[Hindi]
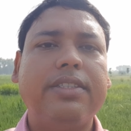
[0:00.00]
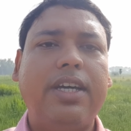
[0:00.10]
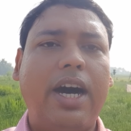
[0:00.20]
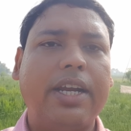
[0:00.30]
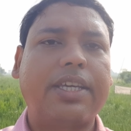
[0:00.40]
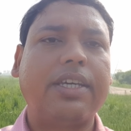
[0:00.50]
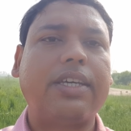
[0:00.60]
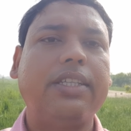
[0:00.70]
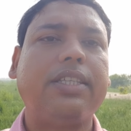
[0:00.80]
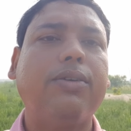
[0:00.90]
धान की
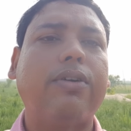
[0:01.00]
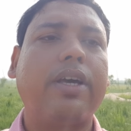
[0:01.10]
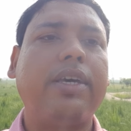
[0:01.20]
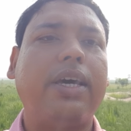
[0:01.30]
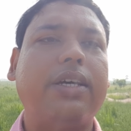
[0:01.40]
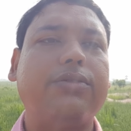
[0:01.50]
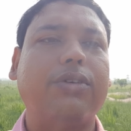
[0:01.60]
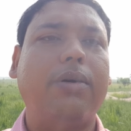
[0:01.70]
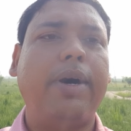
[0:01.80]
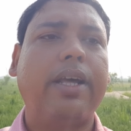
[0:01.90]
खेती हो रही है
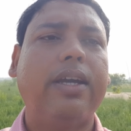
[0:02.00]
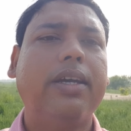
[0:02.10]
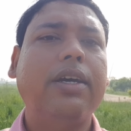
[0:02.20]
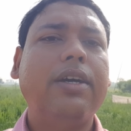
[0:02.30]
जो हमारे